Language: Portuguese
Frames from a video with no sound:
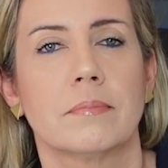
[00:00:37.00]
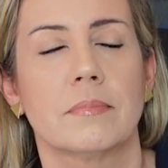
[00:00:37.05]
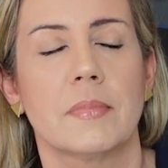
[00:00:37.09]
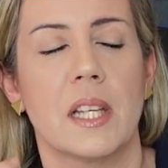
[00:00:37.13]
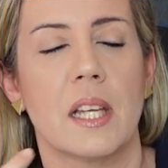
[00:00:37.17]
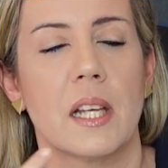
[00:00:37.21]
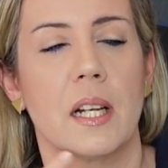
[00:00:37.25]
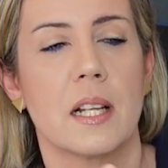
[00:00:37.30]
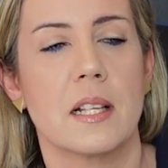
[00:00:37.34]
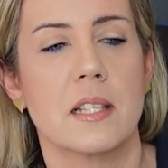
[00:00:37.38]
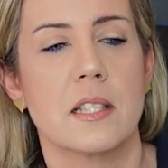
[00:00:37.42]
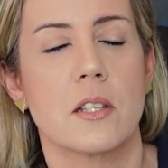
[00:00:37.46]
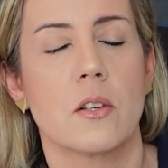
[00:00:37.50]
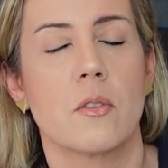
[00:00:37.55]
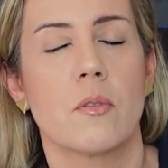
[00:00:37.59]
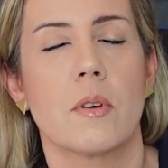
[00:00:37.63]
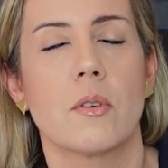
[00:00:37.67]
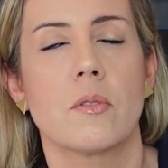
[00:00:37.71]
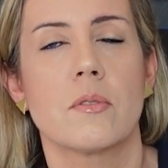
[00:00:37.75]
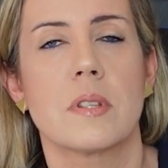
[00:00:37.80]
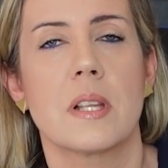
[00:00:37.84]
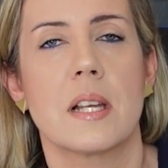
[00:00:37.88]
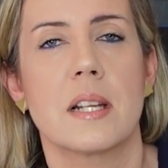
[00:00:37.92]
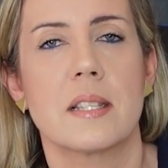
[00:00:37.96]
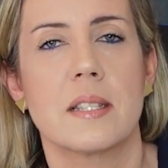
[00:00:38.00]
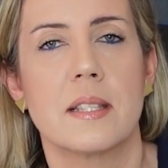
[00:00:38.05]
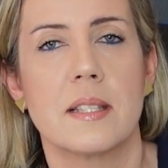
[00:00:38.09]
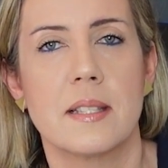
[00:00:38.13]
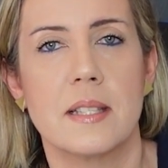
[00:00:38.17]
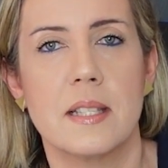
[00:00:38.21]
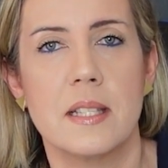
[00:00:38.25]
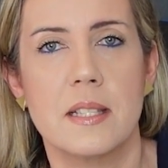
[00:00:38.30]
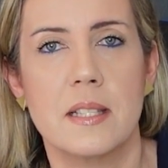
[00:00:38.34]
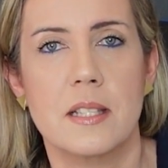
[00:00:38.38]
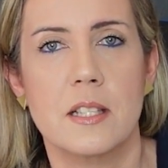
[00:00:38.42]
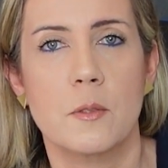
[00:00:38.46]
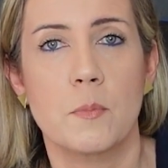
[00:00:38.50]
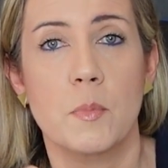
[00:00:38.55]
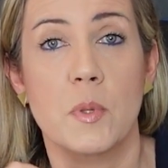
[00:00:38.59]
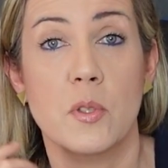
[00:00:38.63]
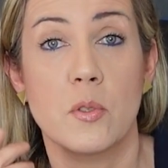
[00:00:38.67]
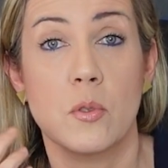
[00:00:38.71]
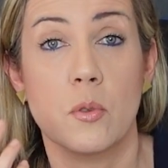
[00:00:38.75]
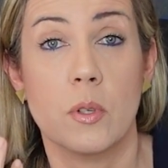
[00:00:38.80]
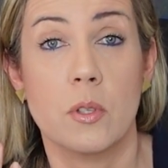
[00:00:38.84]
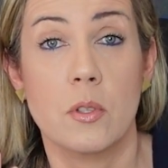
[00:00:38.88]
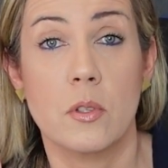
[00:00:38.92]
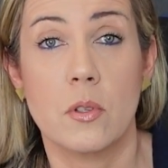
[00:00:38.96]
em relação aos narcisistas,
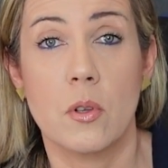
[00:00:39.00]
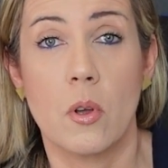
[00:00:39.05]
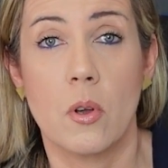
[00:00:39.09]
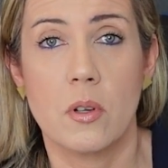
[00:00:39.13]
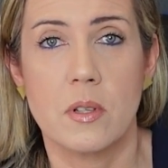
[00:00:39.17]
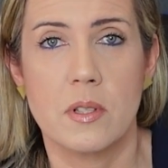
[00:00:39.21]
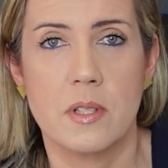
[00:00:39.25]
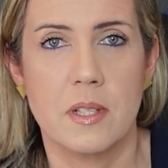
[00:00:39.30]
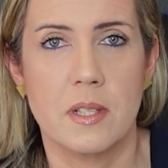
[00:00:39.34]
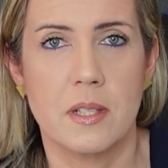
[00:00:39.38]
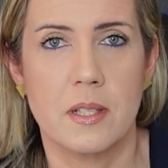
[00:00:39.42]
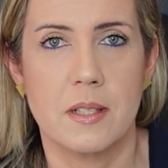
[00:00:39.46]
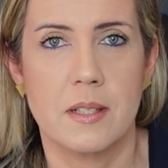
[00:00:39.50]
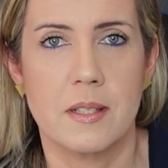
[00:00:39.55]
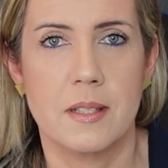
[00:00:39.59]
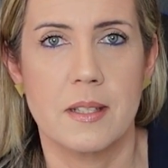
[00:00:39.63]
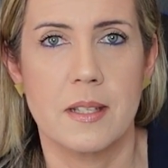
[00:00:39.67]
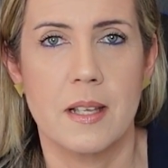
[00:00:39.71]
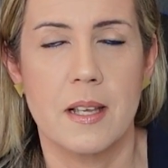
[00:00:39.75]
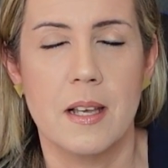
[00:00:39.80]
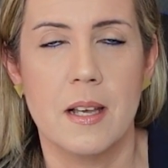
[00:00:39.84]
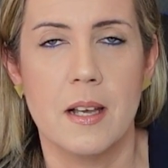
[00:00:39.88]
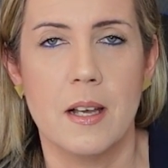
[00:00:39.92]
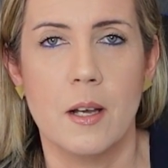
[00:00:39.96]
pessoas tóxicas.